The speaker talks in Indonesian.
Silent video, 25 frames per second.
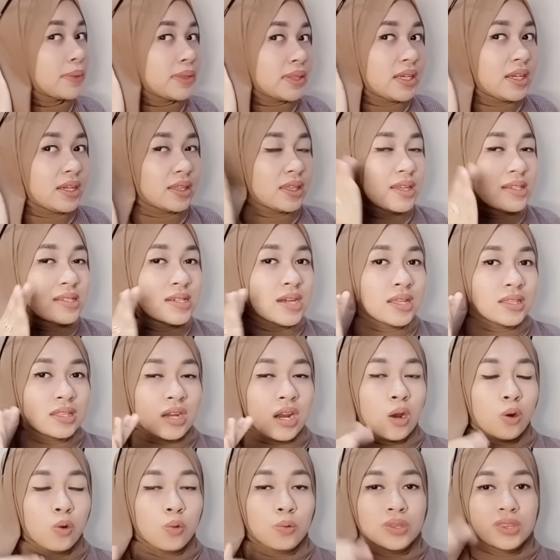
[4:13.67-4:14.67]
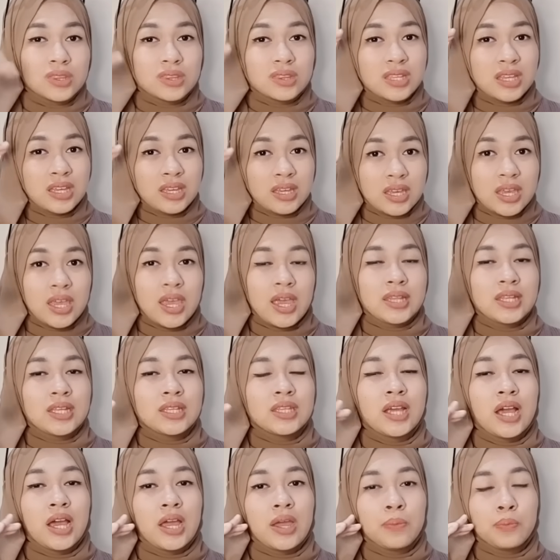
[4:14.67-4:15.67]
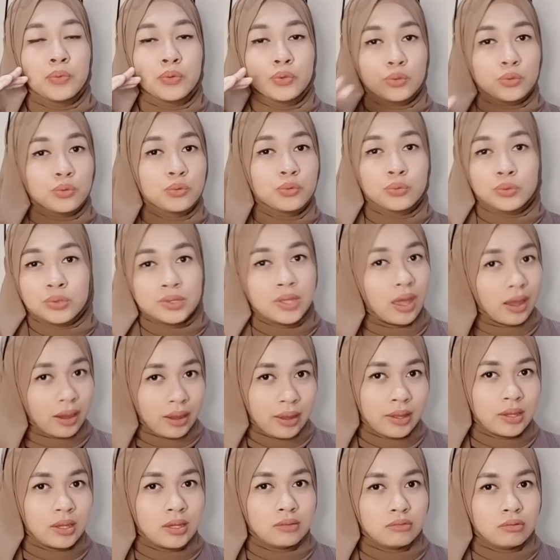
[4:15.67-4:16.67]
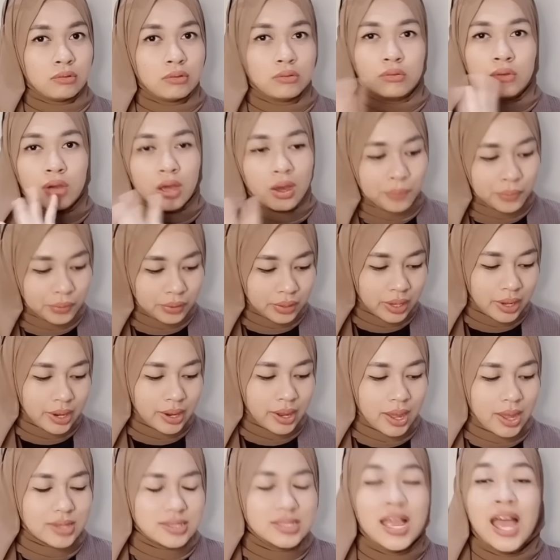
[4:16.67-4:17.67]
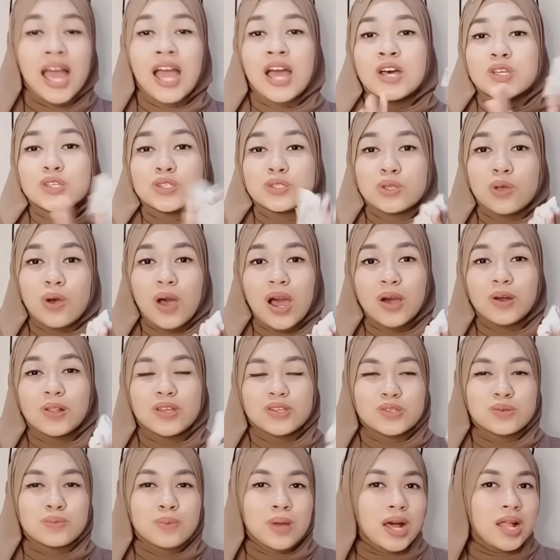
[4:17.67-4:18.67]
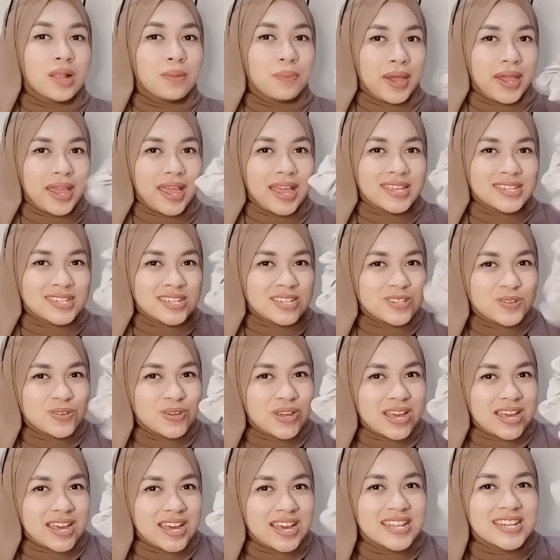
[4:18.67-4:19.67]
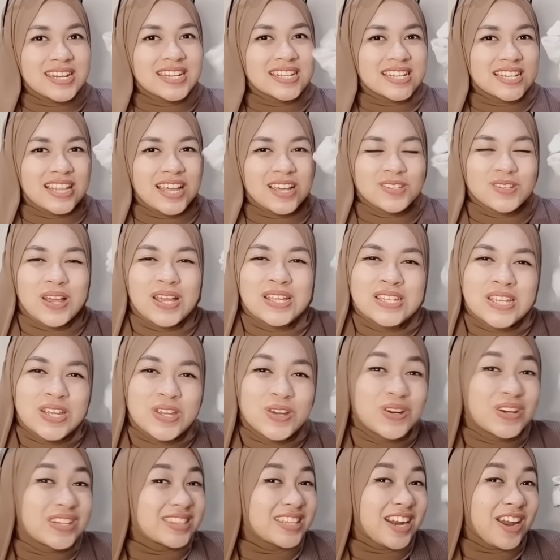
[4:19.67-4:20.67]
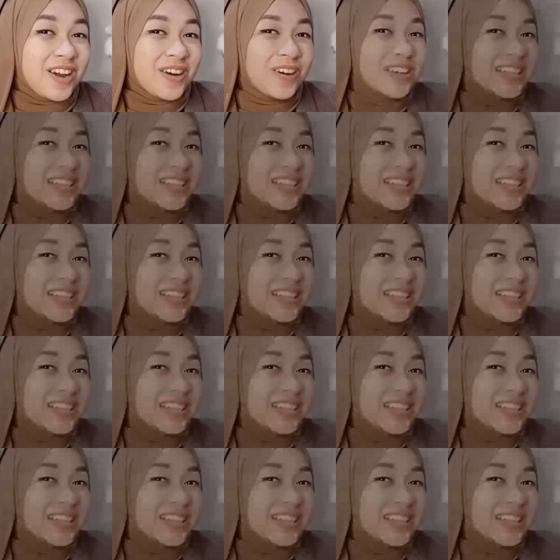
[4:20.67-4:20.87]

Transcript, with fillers: penting kita jangan terlalu tinggi ya nanti kayak punuk unta kayak gitu itu nggak boleh guys so aku langsung bakal pakai aja juga dan kita langsung aja yuk ke try